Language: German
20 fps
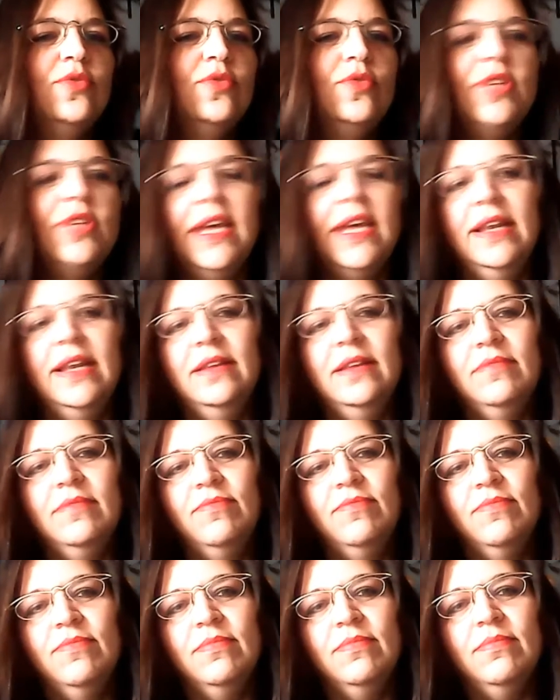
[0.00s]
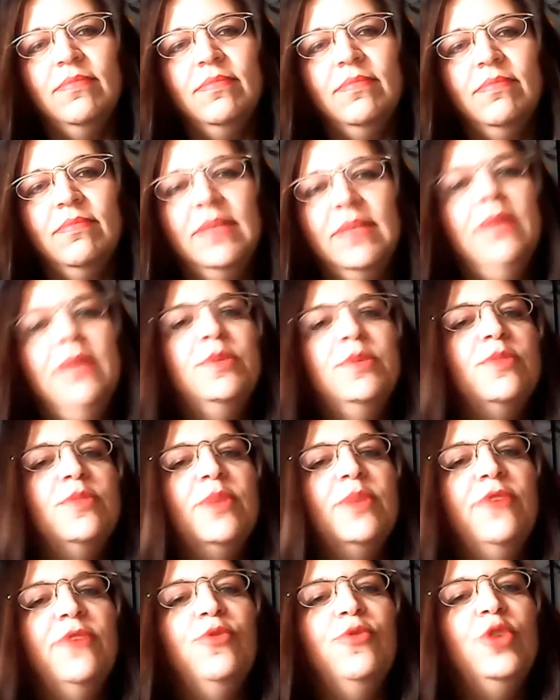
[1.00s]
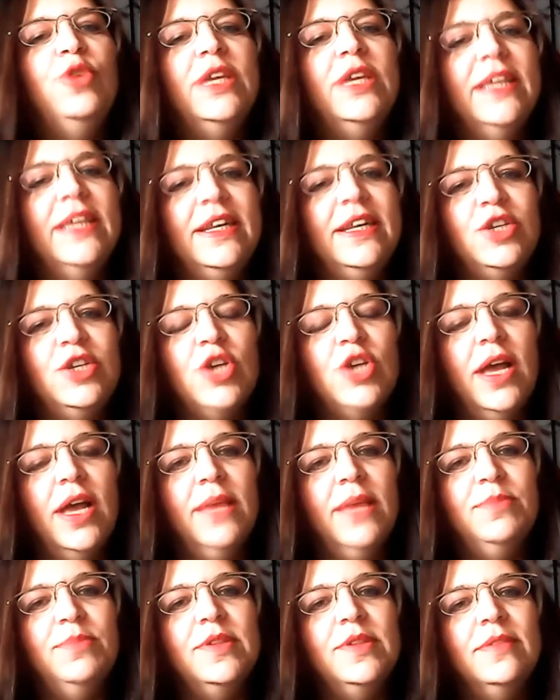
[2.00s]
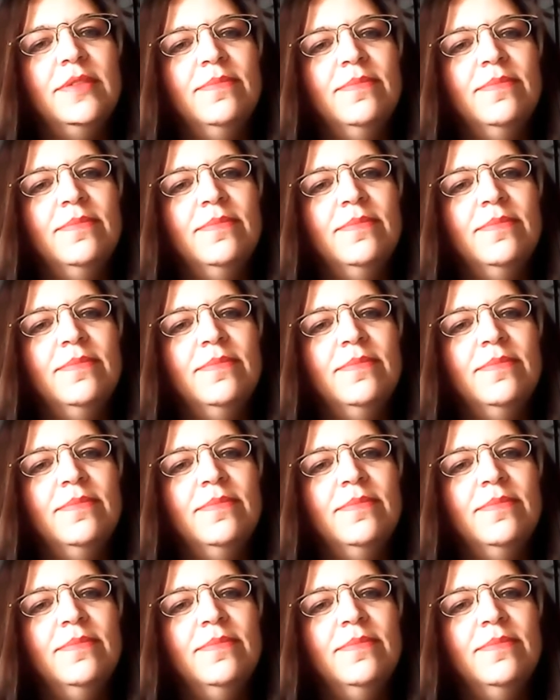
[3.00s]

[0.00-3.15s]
und einen Liebesbrief für dich halt schreibst,